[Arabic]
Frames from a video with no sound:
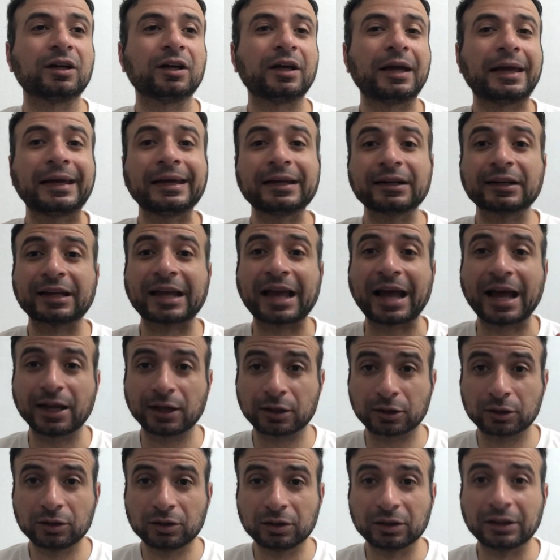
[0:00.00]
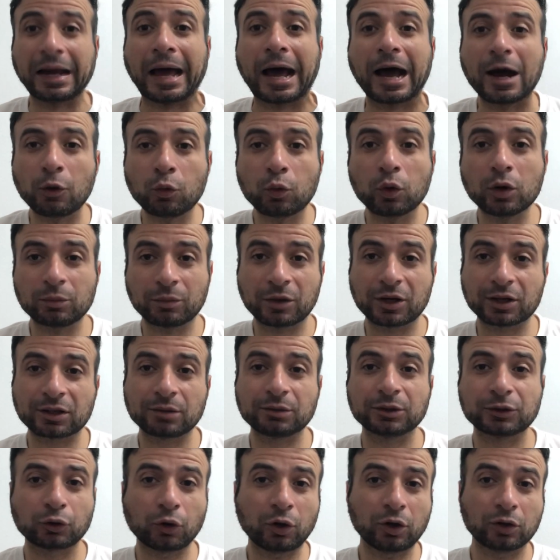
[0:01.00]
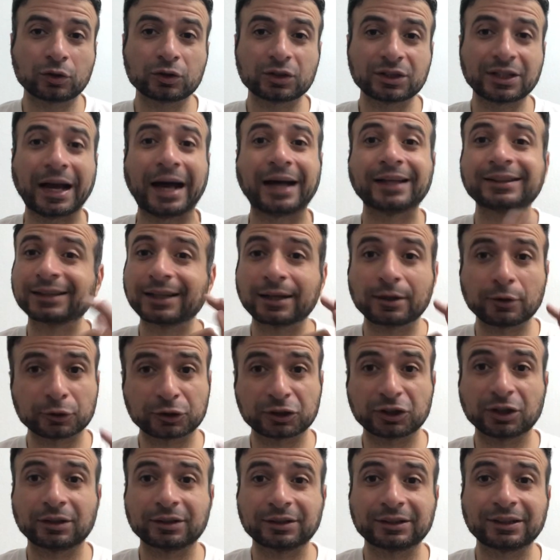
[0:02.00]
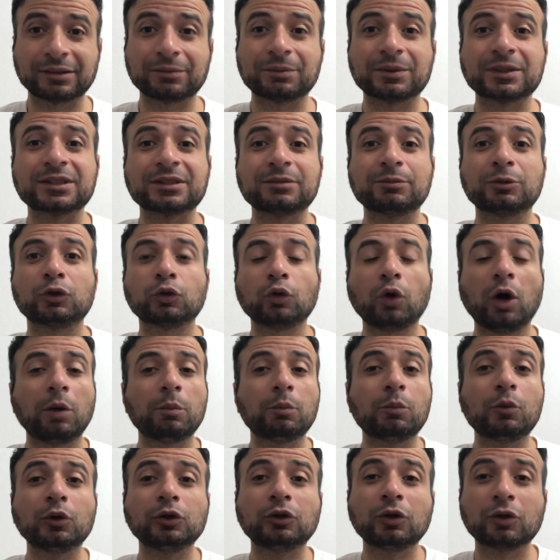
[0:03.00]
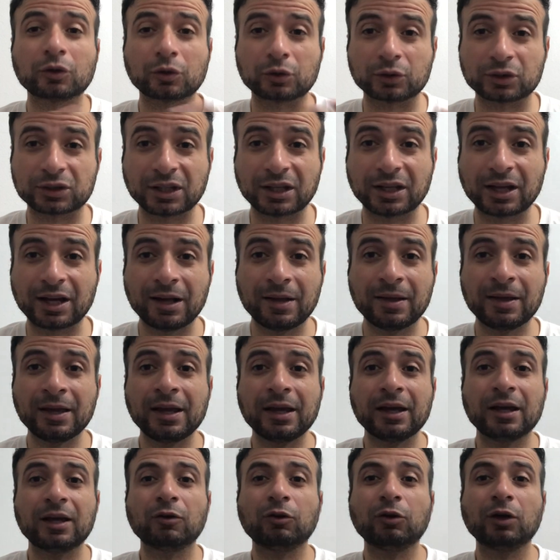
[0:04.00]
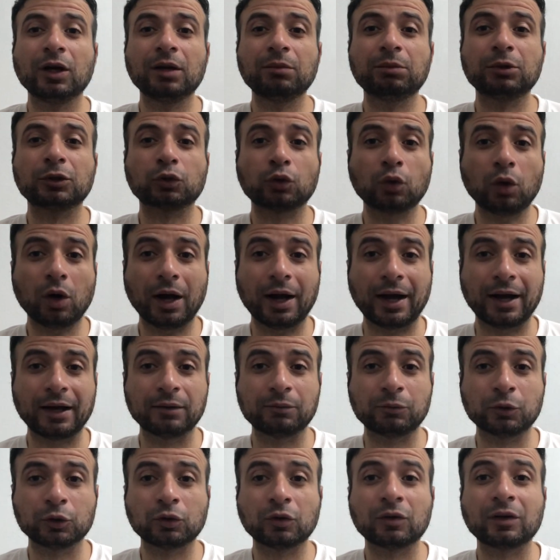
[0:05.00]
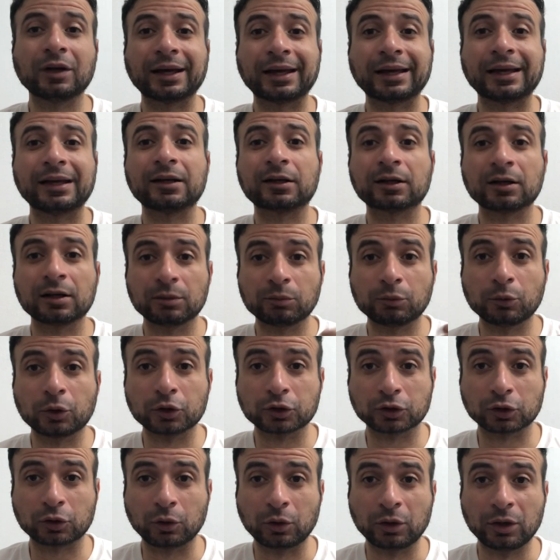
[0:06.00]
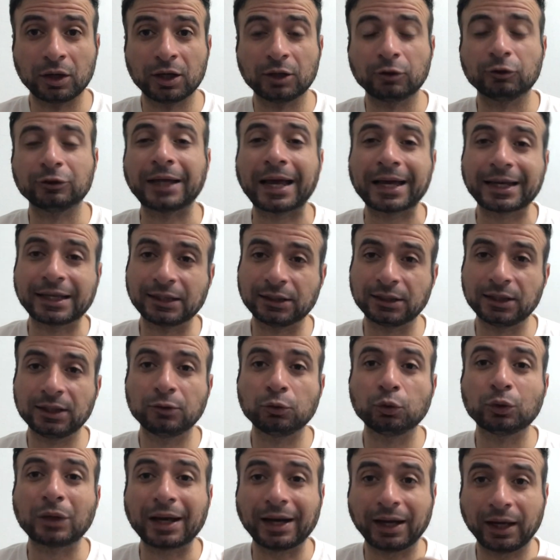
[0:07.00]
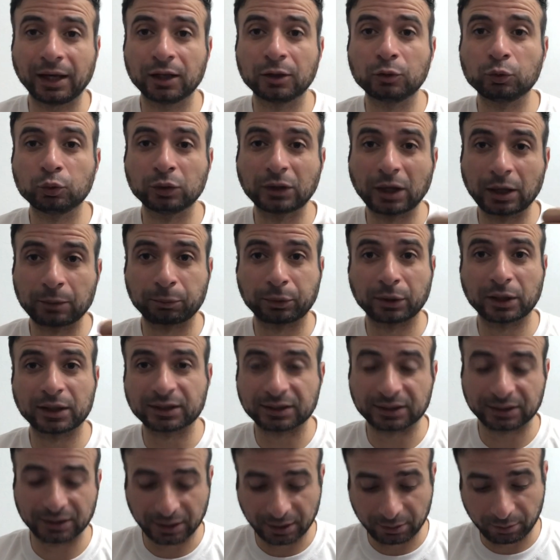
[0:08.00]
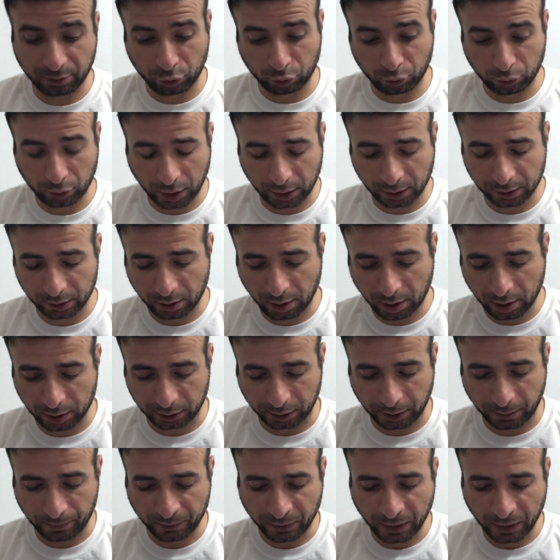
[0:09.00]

اير آه، كايرو لاول مره بتروح روسيا حتى لو تشارتر بس بتروح مدن روسيه وبتروح مدن غير موسكو وده الجديد وده الحلو وده البلس اللي بقوله لك النهارده